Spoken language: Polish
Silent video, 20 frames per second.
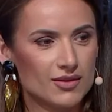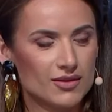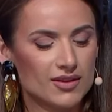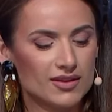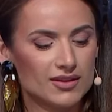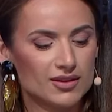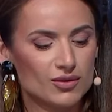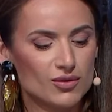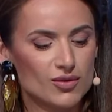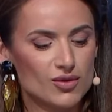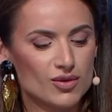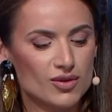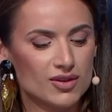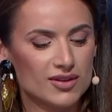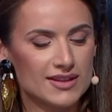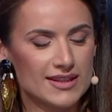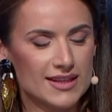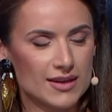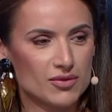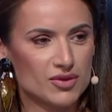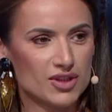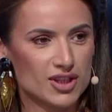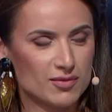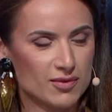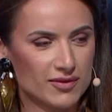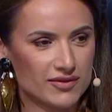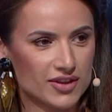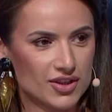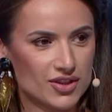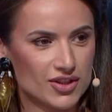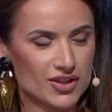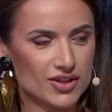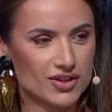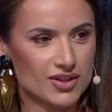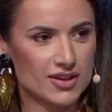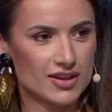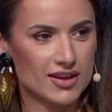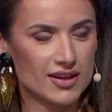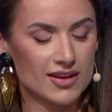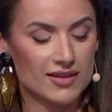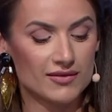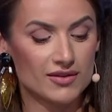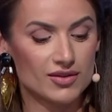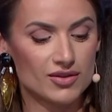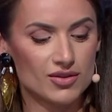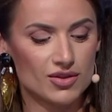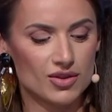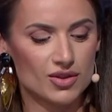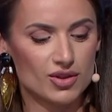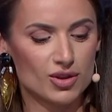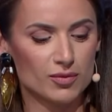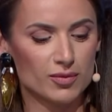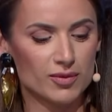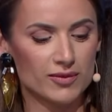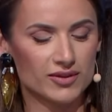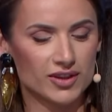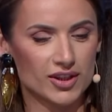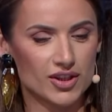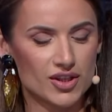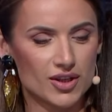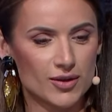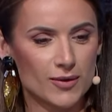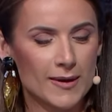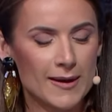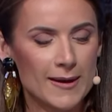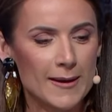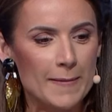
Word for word: Donald Tusk cały czas powtarza, że nie, nawet dziś to powtarzał.